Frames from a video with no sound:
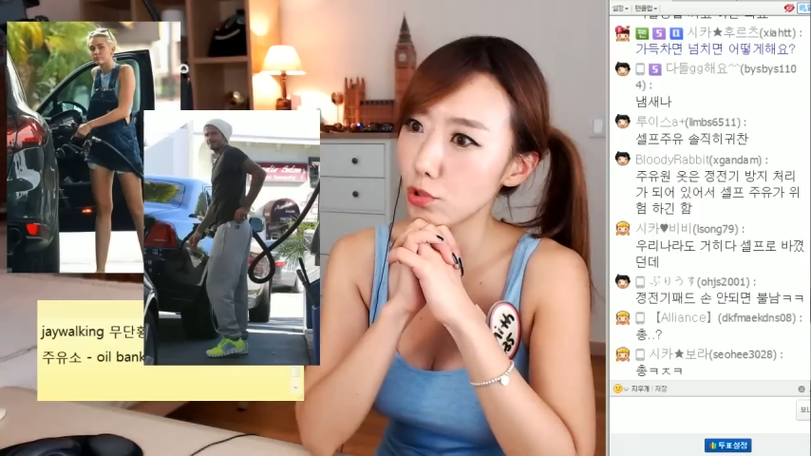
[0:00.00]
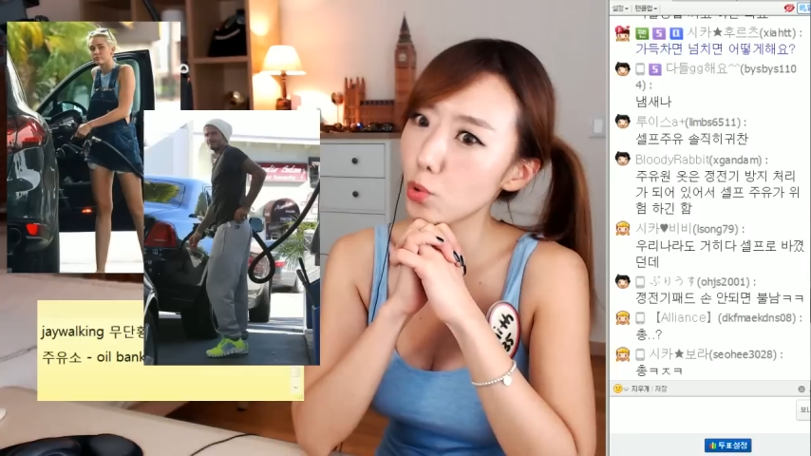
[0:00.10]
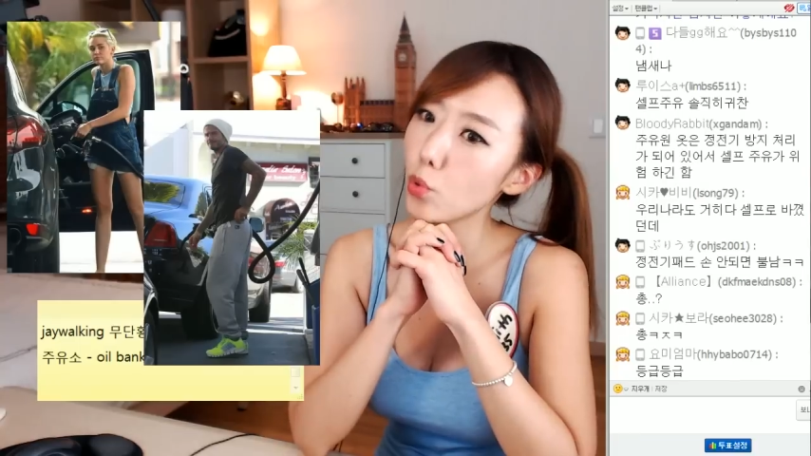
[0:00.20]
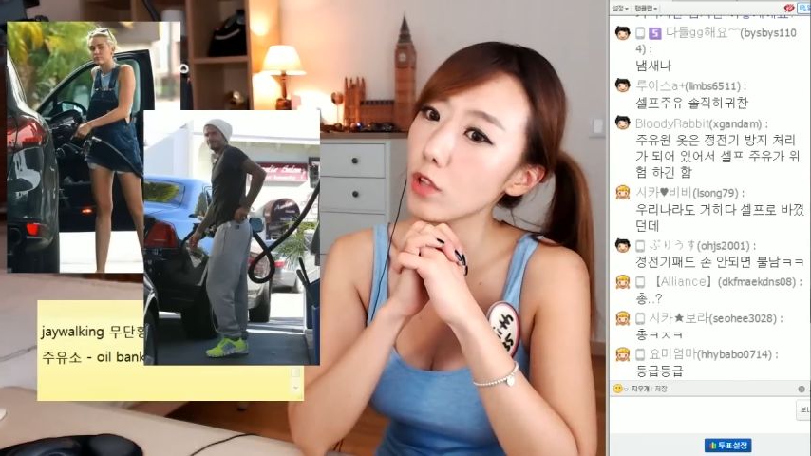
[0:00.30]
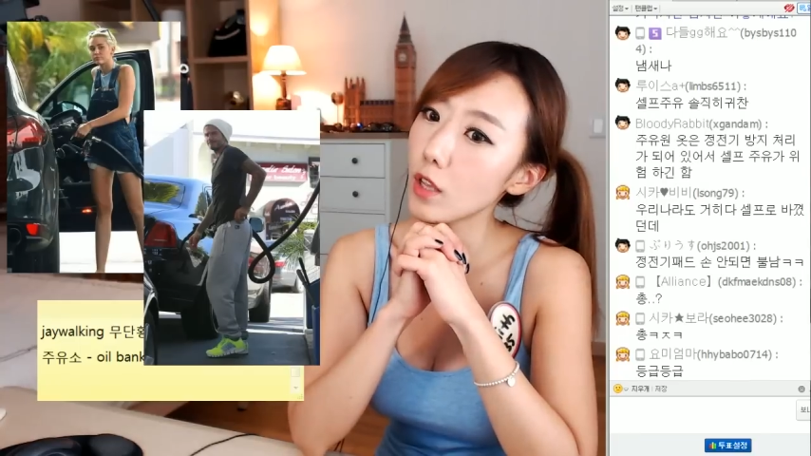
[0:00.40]
우리
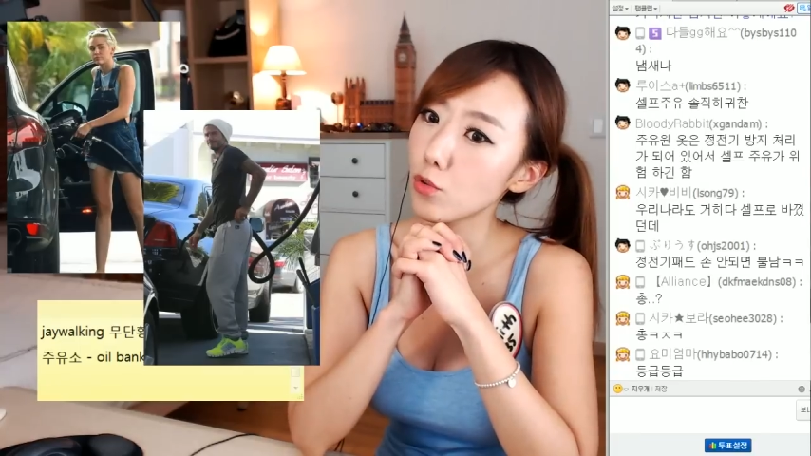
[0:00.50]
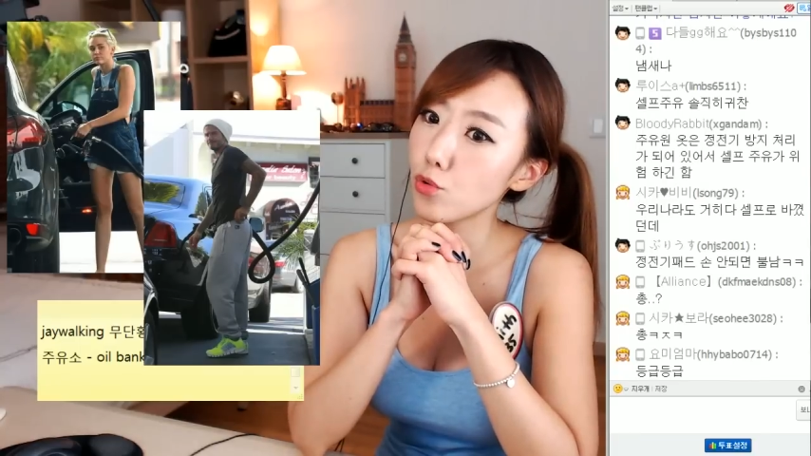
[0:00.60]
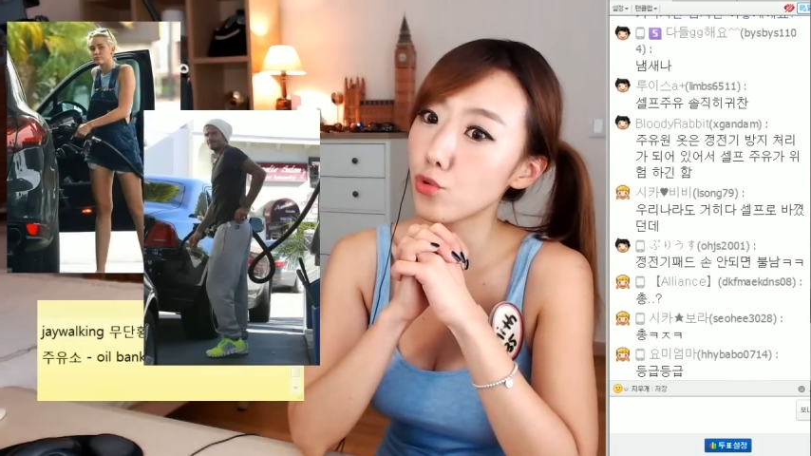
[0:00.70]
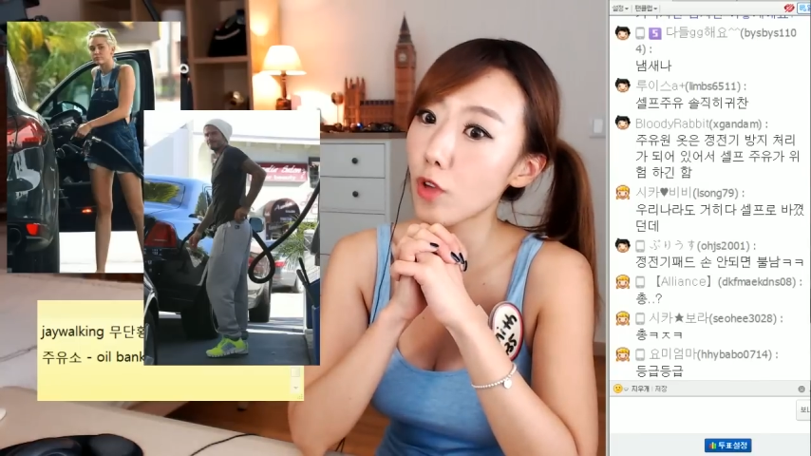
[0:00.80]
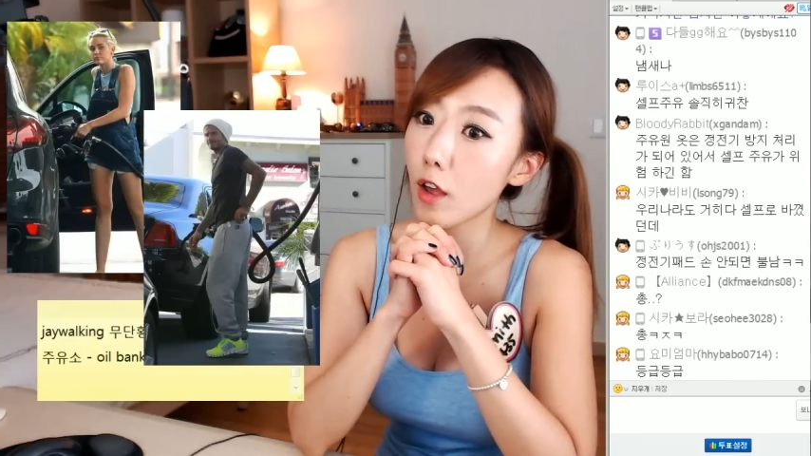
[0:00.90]

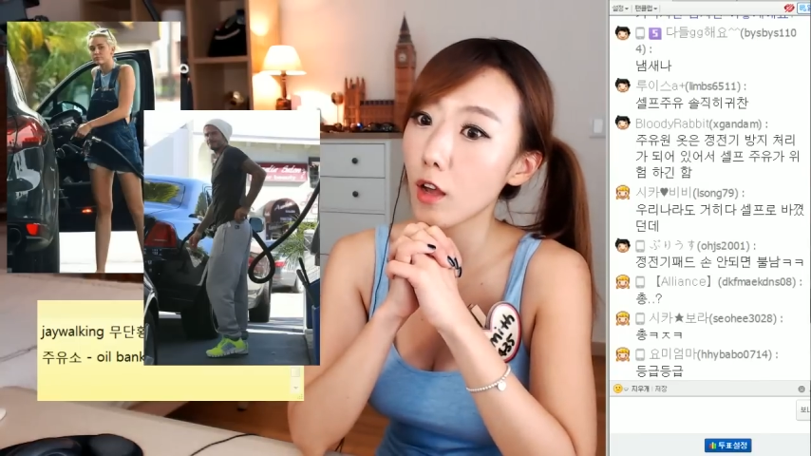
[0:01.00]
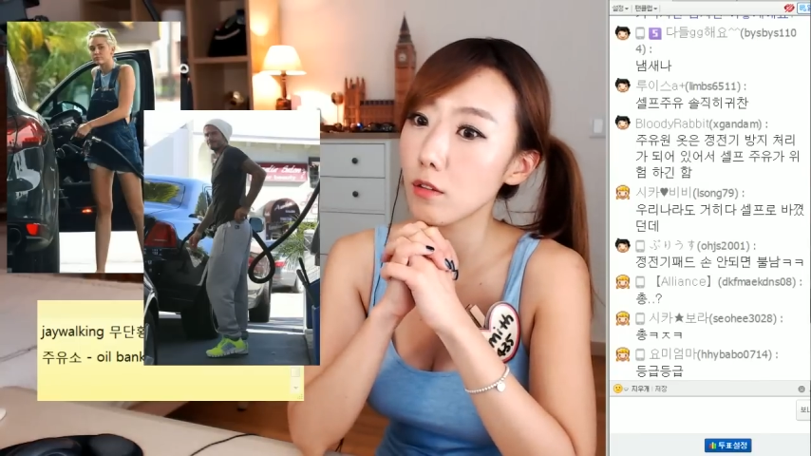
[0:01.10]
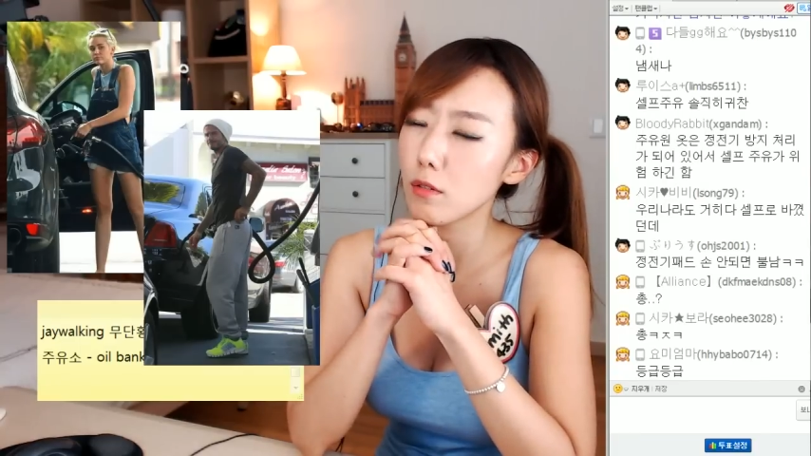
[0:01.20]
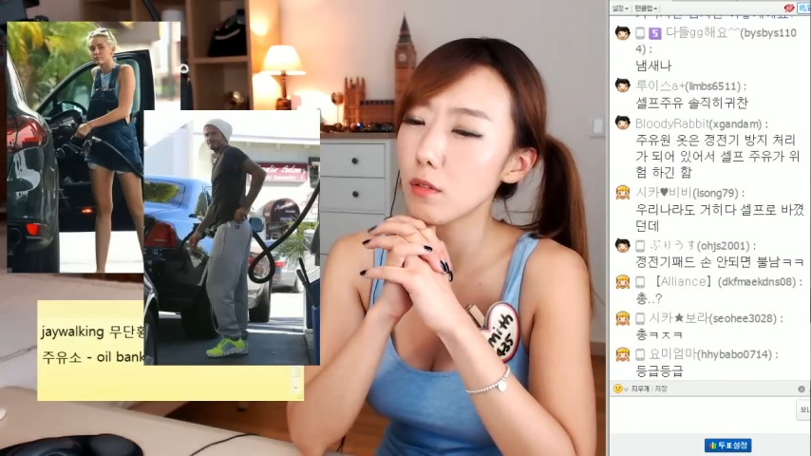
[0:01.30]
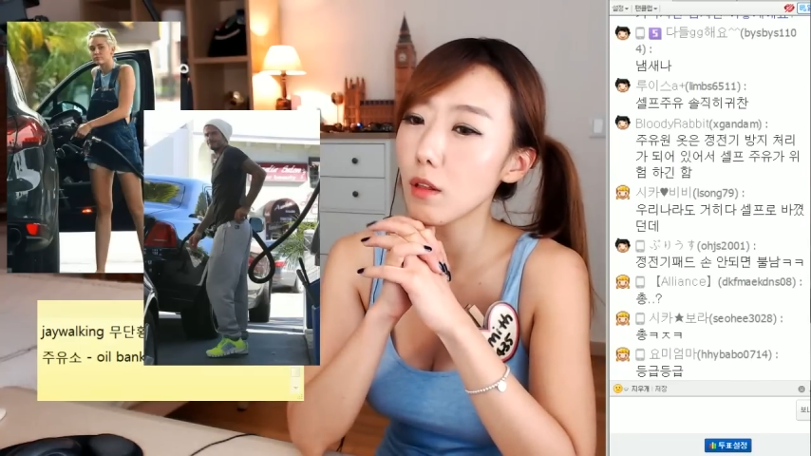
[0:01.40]
동네에도 두 개인가
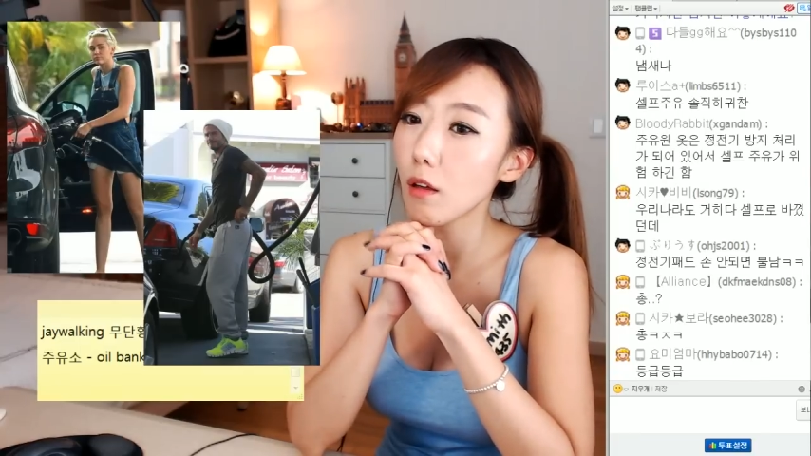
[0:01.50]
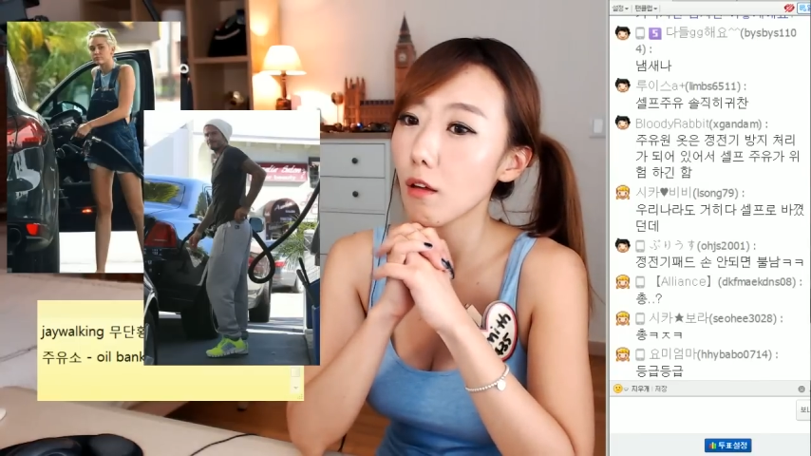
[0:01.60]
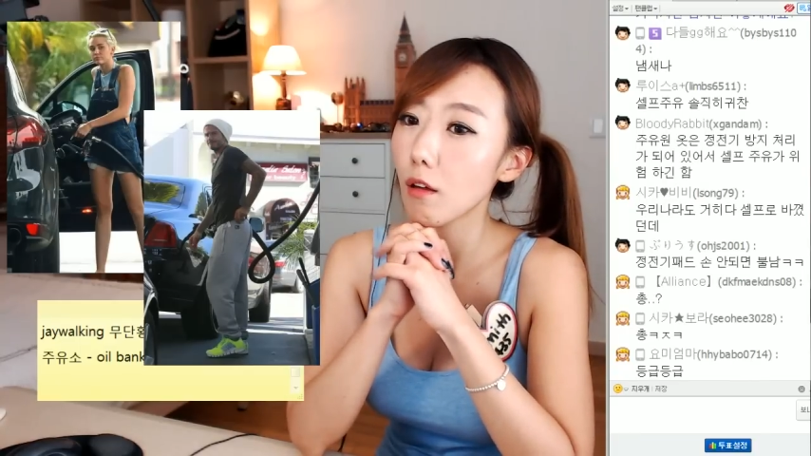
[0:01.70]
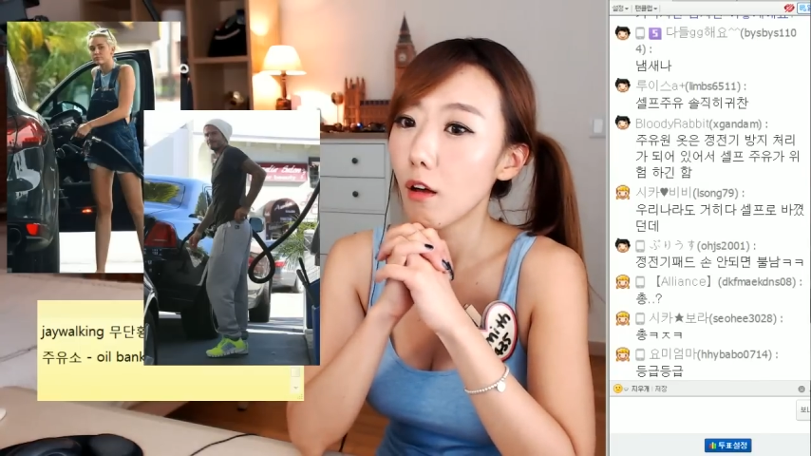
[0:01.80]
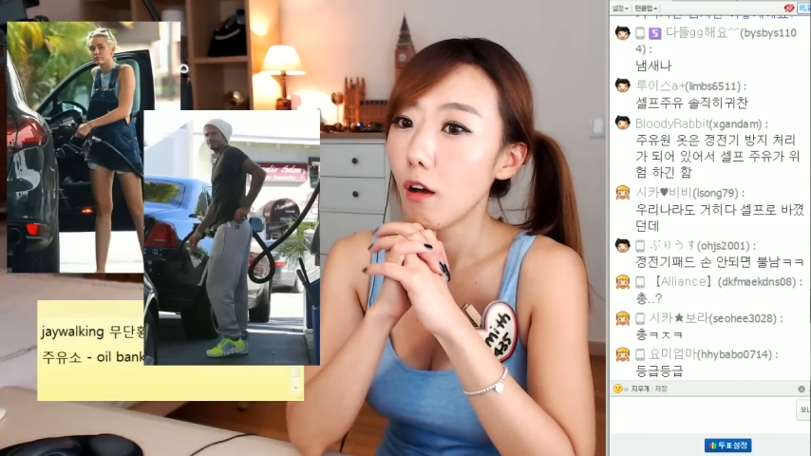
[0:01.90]
있는데